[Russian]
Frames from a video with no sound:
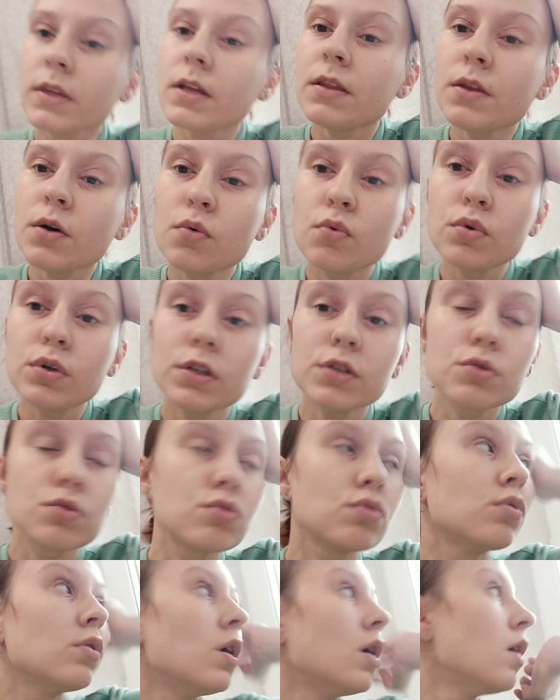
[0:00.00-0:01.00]
на
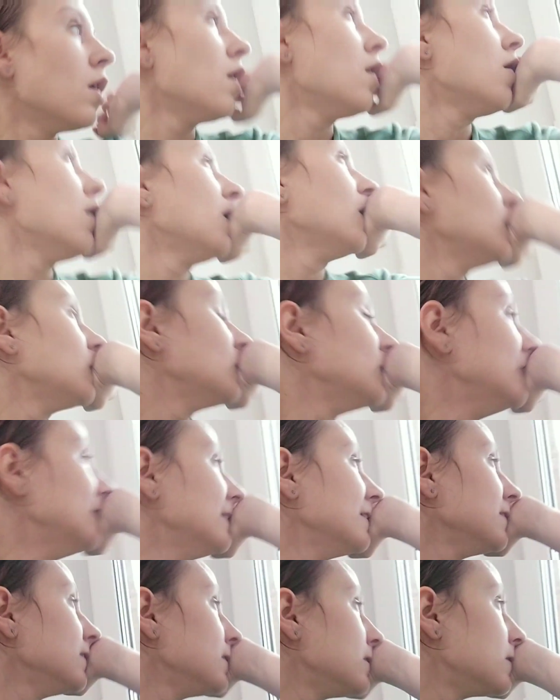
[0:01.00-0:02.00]
улицу. У
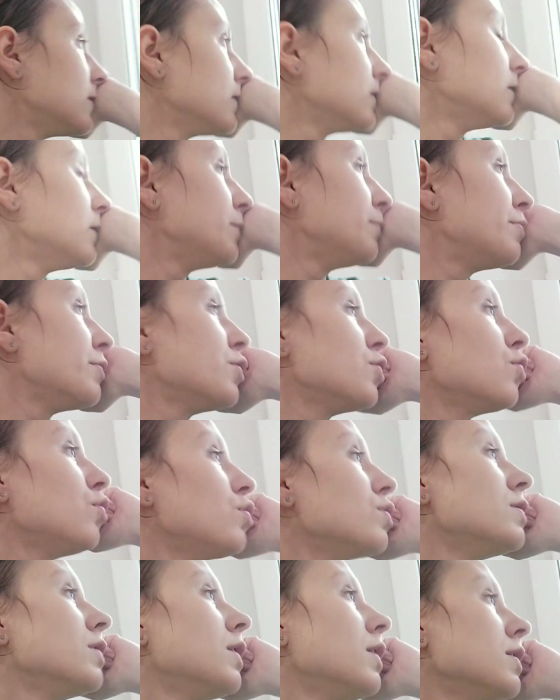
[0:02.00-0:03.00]
нас э,
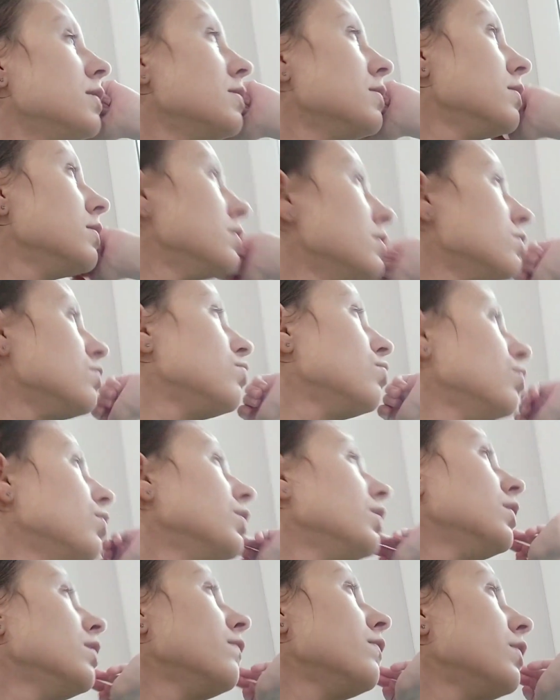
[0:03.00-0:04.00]
пришел заказ на Озон,
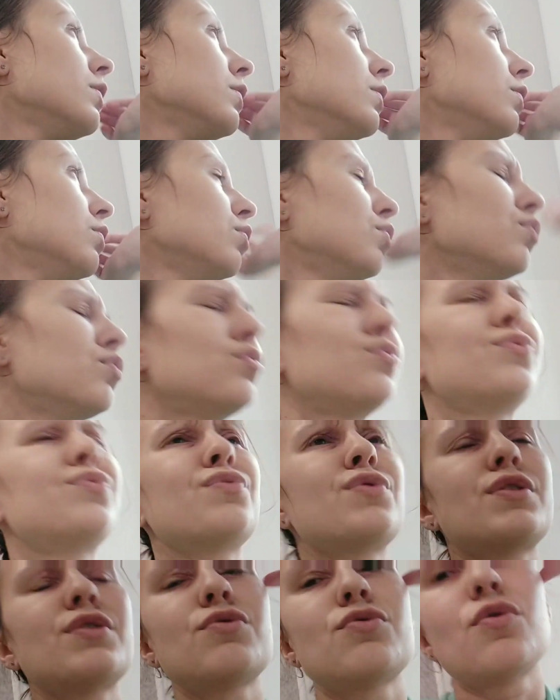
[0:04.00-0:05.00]
и, наверное, ну, тут
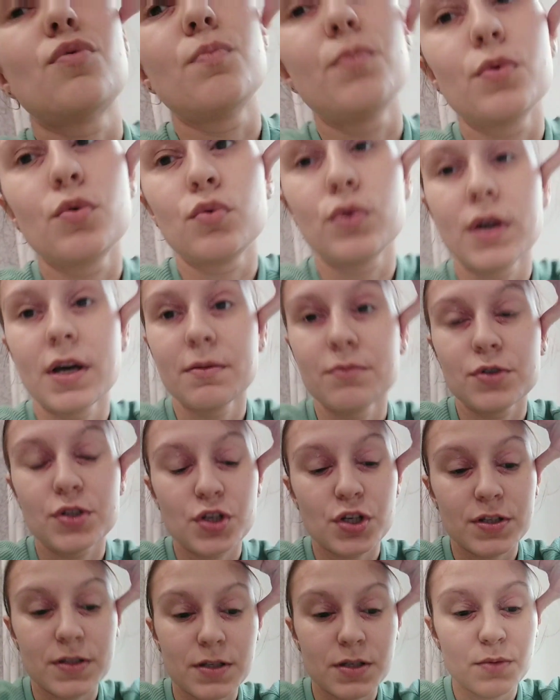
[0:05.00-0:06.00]
возле дома погуляем,
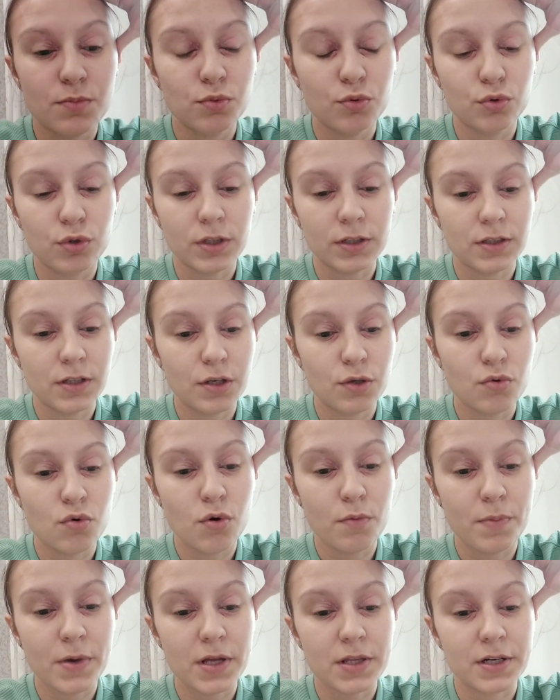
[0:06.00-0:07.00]
сейчас не буду так
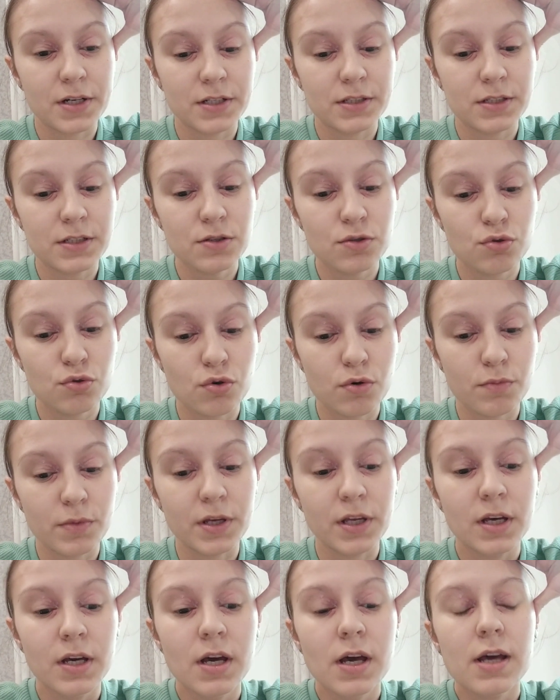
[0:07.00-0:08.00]
далеко опять ходить
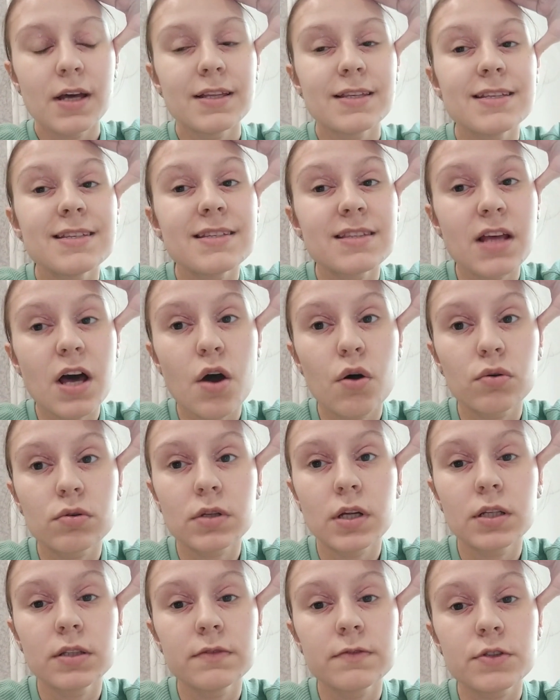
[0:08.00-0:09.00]
Семой. Не знаю,
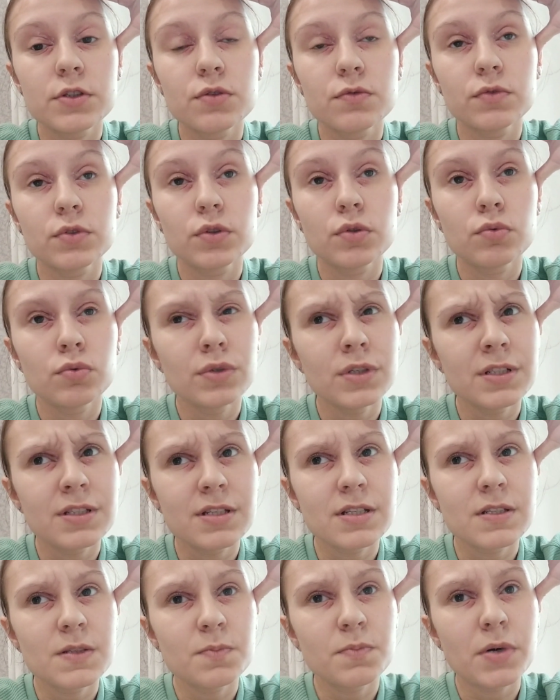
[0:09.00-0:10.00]
укладывать его на
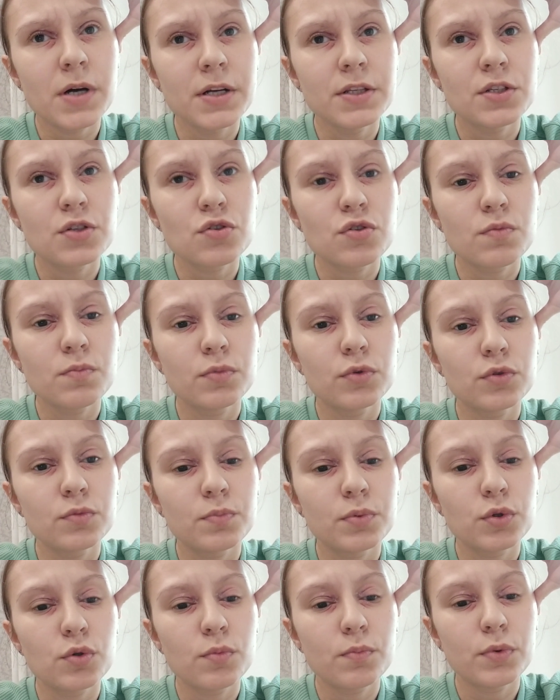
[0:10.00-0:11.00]
улице спать, чтобы он
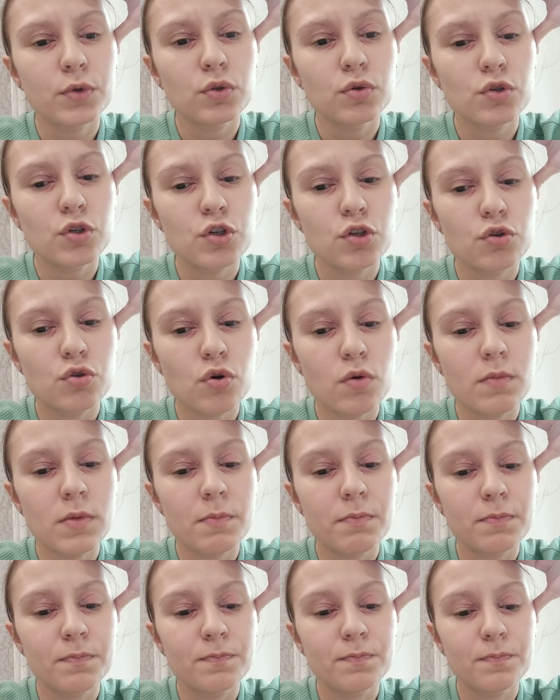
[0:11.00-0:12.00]
потом подольше
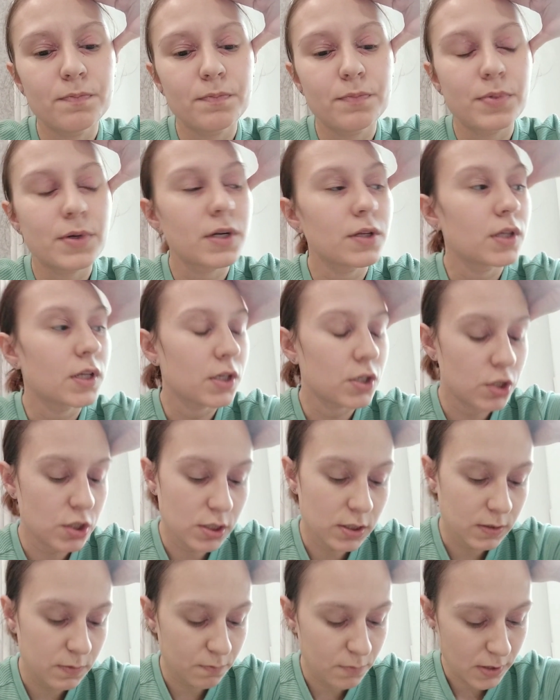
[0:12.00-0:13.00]
дома
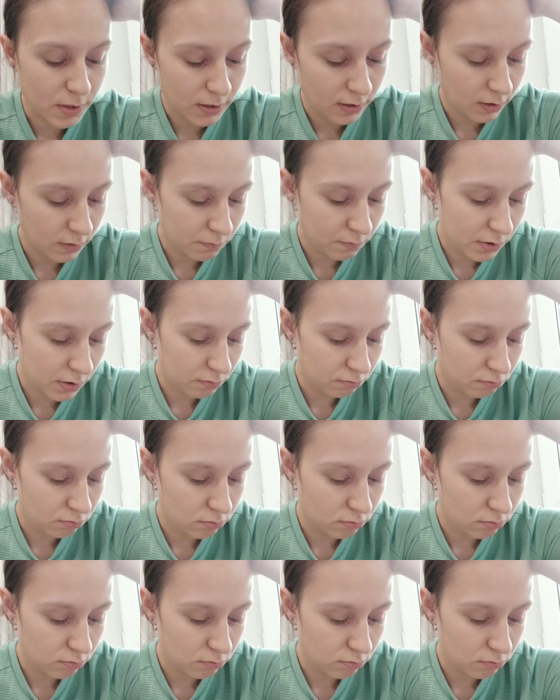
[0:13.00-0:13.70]
продолжал спать, либо